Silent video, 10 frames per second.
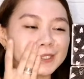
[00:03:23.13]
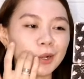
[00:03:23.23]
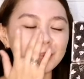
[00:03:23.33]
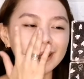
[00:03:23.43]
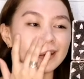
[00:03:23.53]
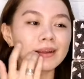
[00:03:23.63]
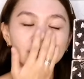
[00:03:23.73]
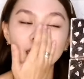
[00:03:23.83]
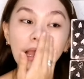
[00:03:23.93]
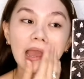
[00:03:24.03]

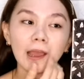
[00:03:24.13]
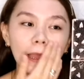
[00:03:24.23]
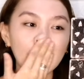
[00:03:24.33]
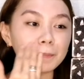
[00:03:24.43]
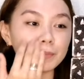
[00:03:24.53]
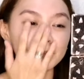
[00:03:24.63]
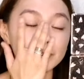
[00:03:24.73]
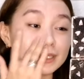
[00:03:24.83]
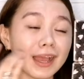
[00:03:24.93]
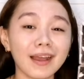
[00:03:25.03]
Sobrang nakaka
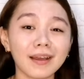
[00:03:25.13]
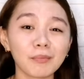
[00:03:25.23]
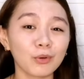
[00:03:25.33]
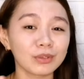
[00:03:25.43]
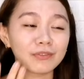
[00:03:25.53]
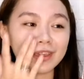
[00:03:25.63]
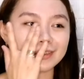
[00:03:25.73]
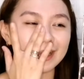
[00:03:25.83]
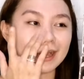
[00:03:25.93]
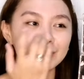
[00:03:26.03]

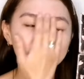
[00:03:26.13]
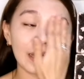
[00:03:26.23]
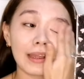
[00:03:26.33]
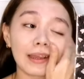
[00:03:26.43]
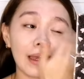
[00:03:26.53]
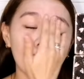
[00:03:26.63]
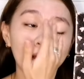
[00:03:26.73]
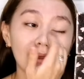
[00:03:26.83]
nakaka-motivate lalo talaga.